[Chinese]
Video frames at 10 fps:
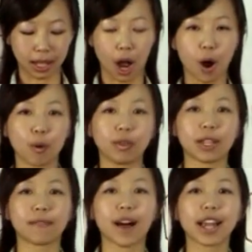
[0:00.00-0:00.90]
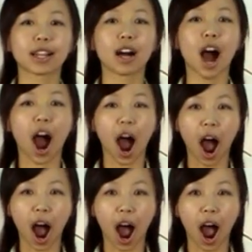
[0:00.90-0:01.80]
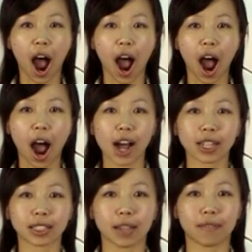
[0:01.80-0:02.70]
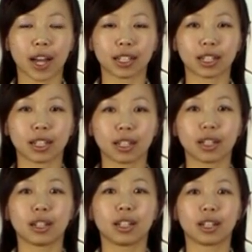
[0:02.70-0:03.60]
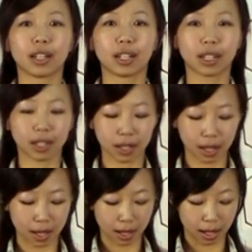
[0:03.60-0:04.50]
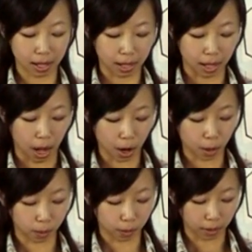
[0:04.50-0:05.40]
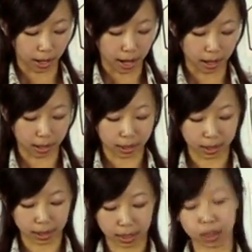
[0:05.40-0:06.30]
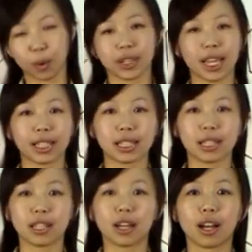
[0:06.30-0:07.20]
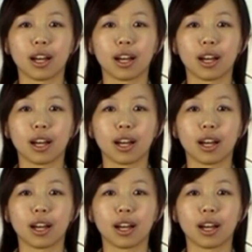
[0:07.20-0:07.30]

然后我们先发一个啊，再发一个呃，然后跟着我念一次。